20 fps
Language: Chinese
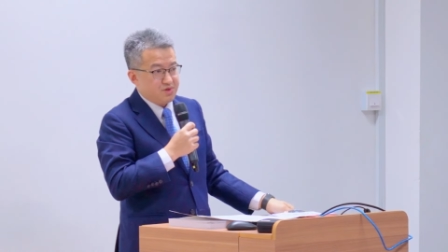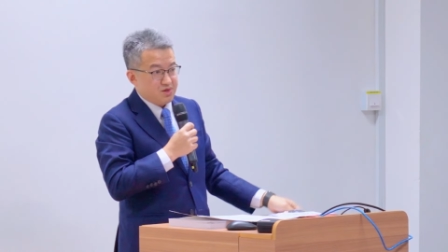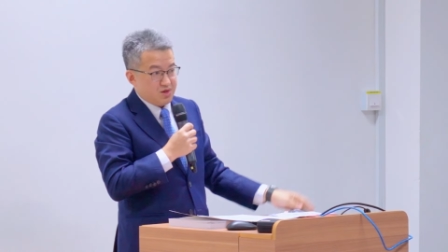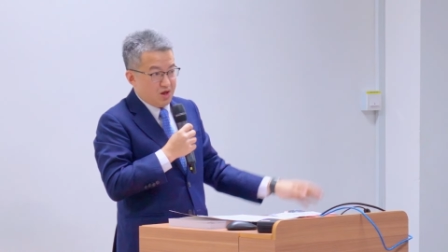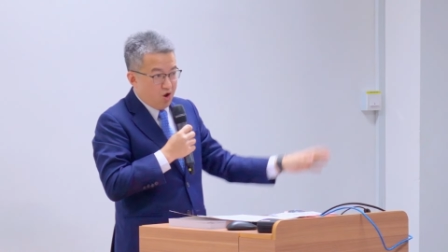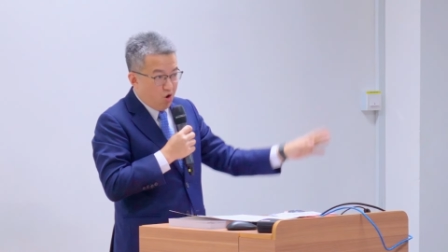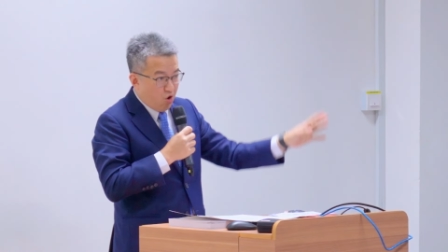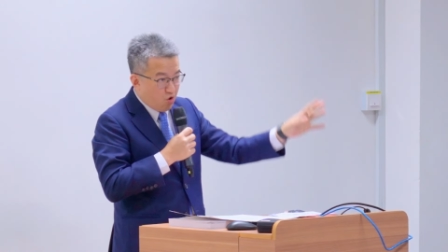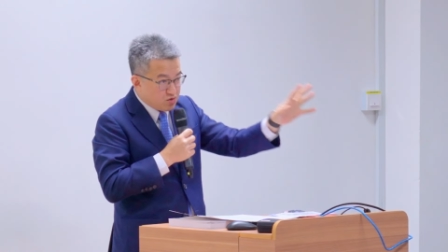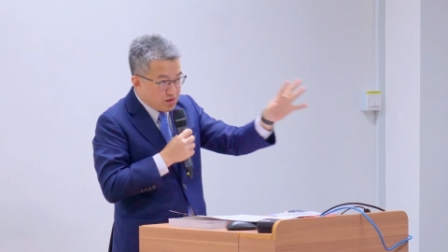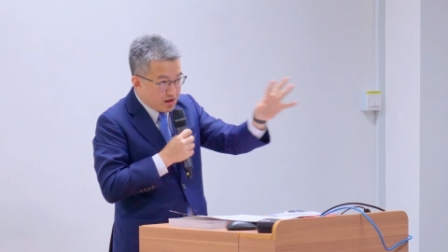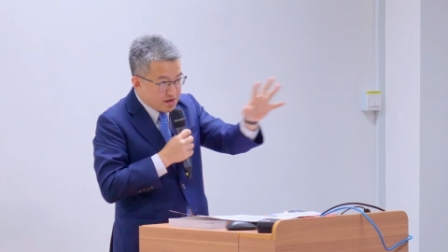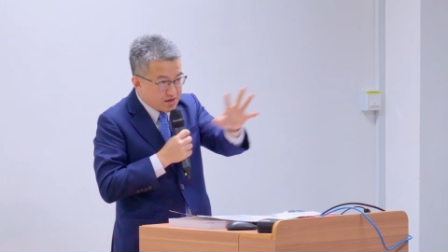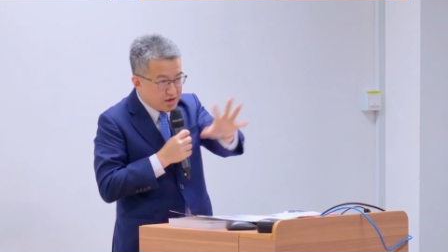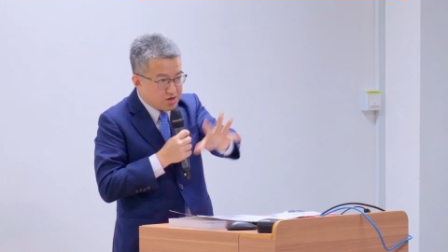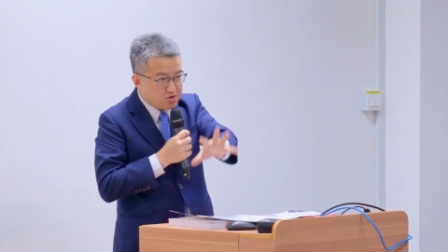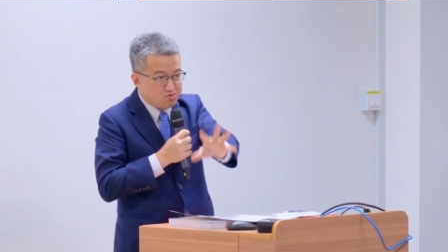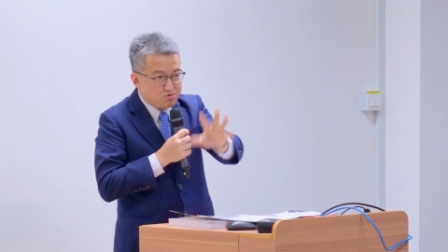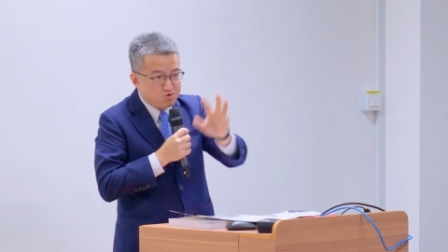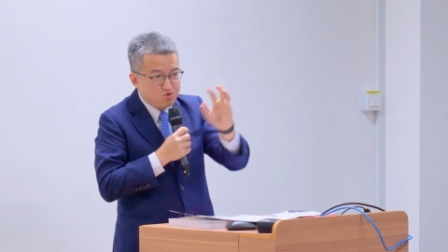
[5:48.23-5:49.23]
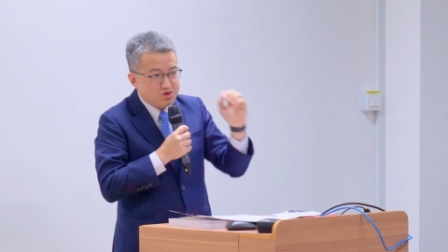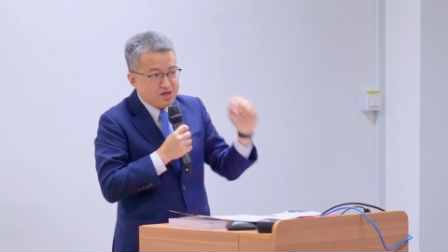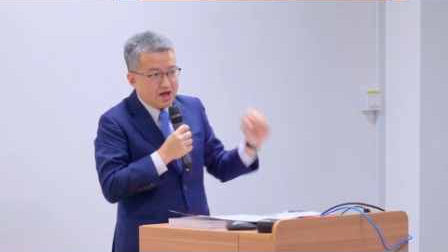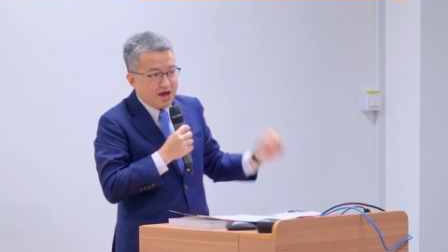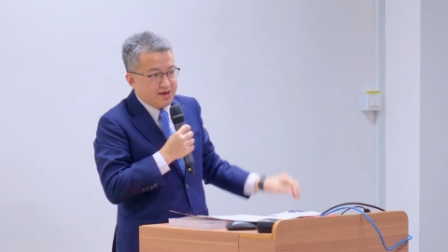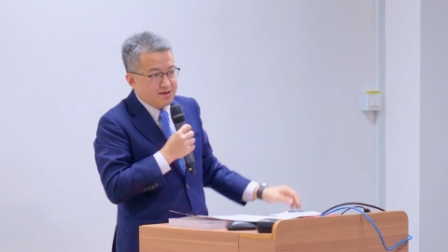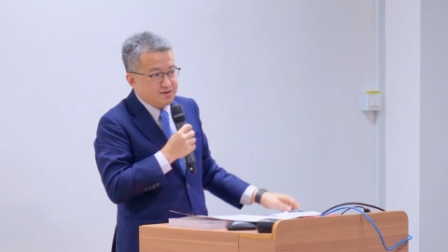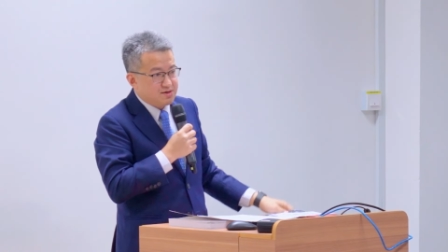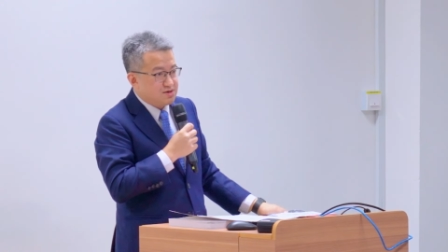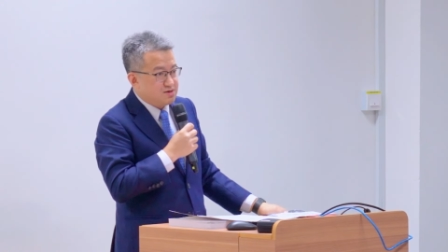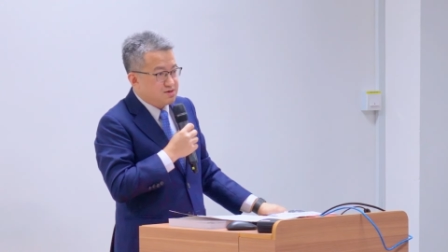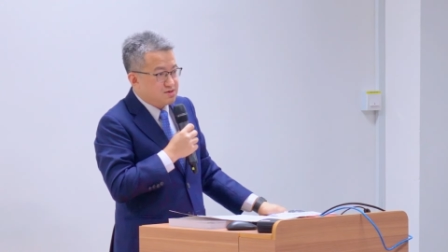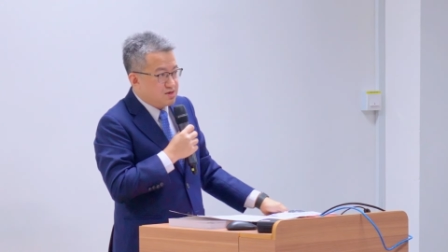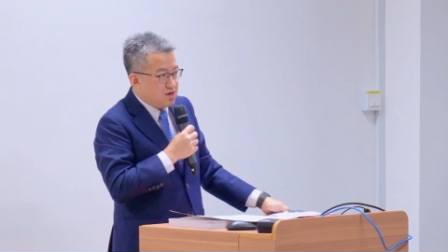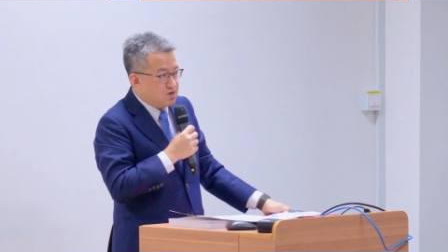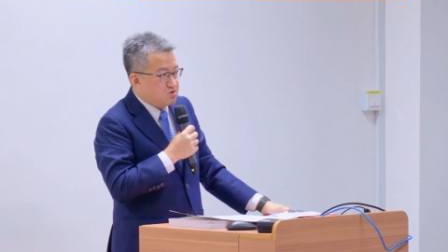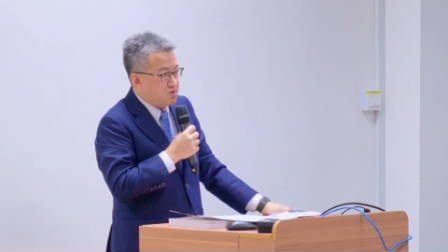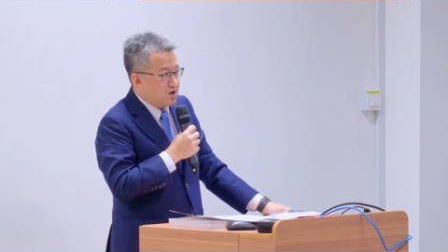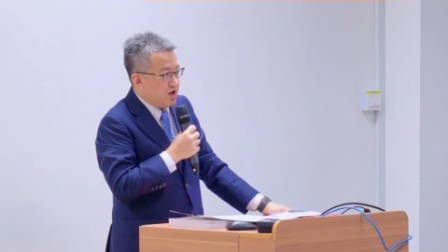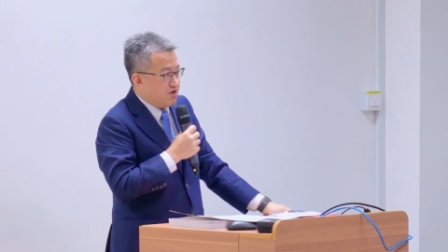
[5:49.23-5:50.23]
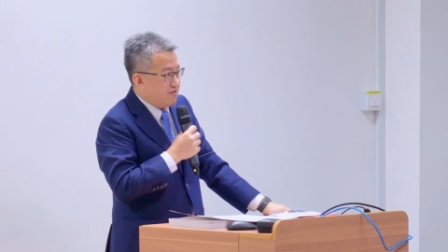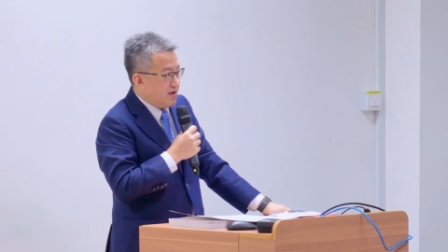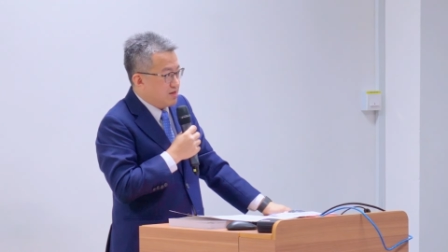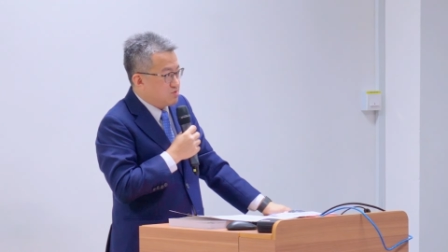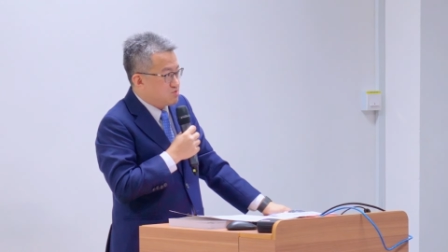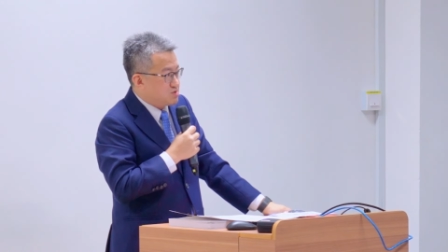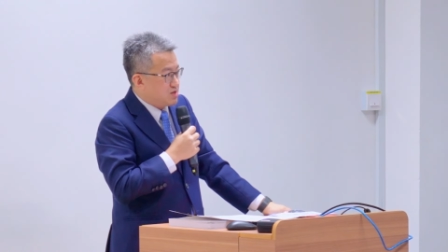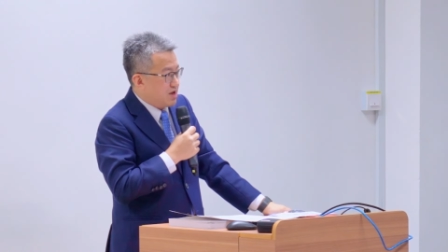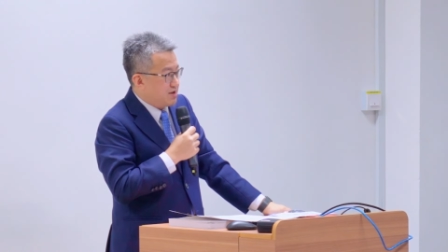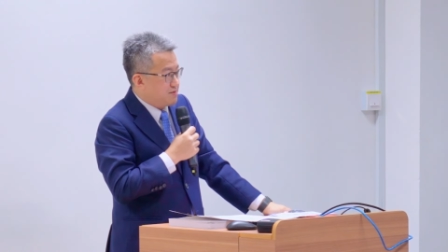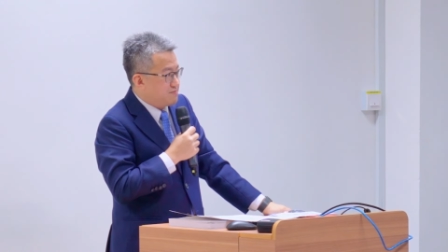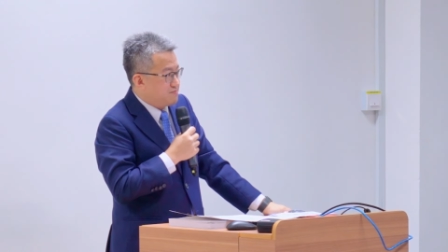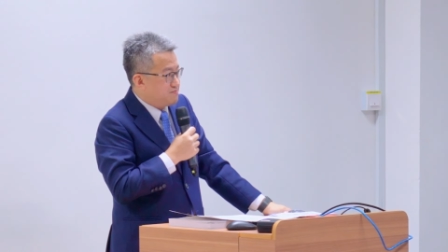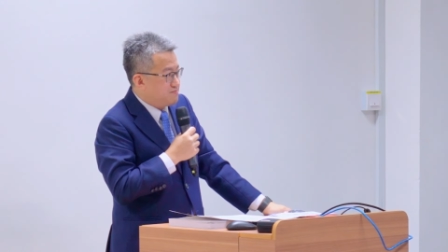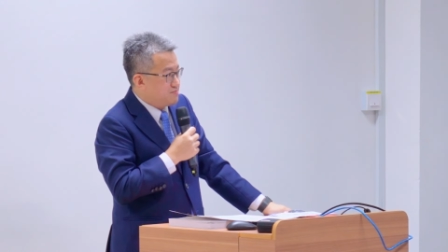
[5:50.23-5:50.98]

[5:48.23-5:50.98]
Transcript: 然后来也有轮胎，也有开发轮胎，